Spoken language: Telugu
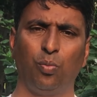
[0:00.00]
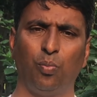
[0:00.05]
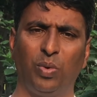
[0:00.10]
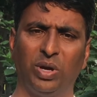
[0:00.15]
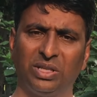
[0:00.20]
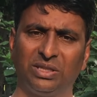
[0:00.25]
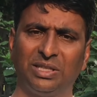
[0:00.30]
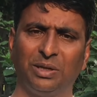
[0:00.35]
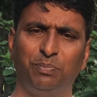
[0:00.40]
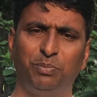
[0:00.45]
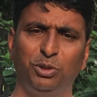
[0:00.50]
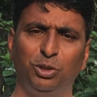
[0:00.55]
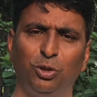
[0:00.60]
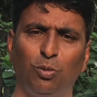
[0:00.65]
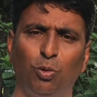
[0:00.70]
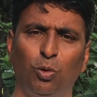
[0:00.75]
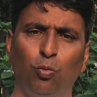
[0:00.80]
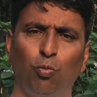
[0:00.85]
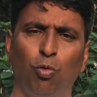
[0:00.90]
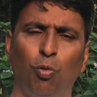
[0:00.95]
మన
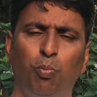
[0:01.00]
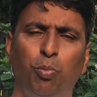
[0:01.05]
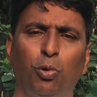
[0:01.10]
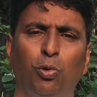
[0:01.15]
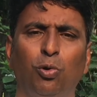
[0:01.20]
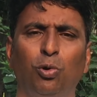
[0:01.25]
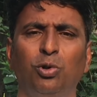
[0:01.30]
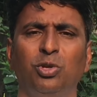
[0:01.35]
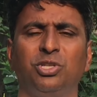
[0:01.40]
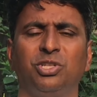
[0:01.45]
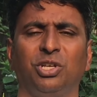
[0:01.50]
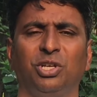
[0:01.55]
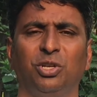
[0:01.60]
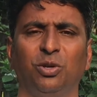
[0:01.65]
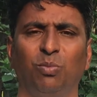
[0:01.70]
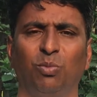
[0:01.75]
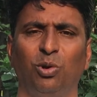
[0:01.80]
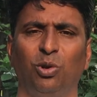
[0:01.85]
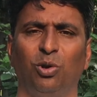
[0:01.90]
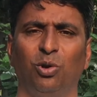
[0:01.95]
తప్పిదములు ఒప్పుకోలు
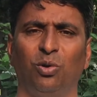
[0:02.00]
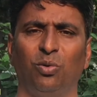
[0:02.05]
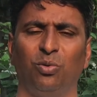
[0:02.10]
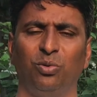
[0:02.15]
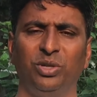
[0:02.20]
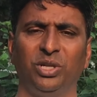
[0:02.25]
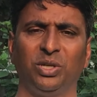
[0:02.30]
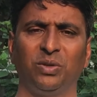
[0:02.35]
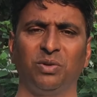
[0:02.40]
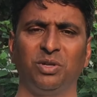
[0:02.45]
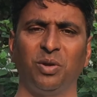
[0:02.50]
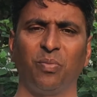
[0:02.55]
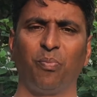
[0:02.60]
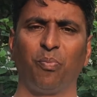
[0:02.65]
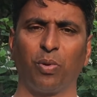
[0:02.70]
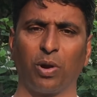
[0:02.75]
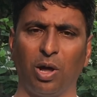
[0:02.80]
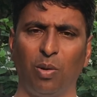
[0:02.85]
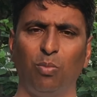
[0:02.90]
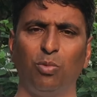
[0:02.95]
చేయడంలో ఉండేటువంటి
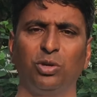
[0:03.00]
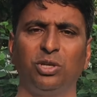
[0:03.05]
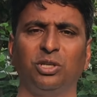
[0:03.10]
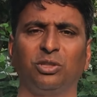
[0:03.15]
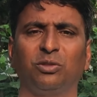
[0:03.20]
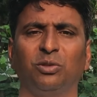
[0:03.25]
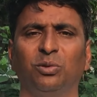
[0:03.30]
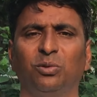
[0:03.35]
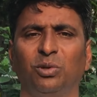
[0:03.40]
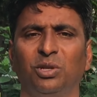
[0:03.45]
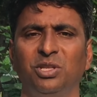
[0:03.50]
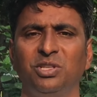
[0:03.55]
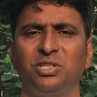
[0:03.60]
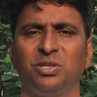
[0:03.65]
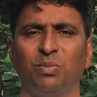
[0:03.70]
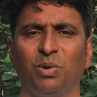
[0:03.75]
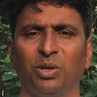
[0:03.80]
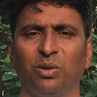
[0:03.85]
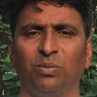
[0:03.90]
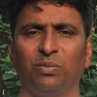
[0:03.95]
ప్రాముఖ్యతను గురించి
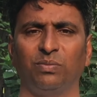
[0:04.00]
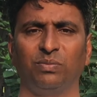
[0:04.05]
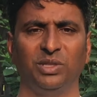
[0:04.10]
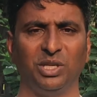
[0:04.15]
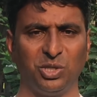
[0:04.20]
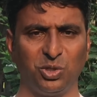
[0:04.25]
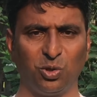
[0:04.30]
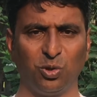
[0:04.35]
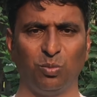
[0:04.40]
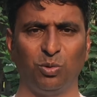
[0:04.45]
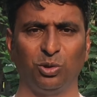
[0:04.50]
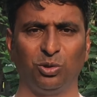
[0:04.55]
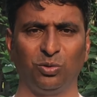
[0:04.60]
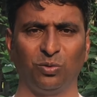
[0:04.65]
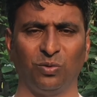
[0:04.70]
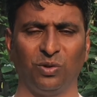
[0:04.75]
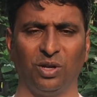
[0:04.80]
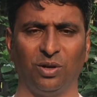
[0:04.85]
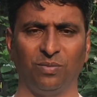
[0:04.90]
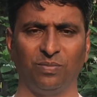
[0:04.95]
మనం
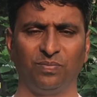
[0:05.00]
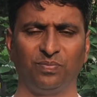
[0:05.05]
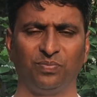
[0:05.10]
నేర్చుకోబోతున్నాం ఉన్నాం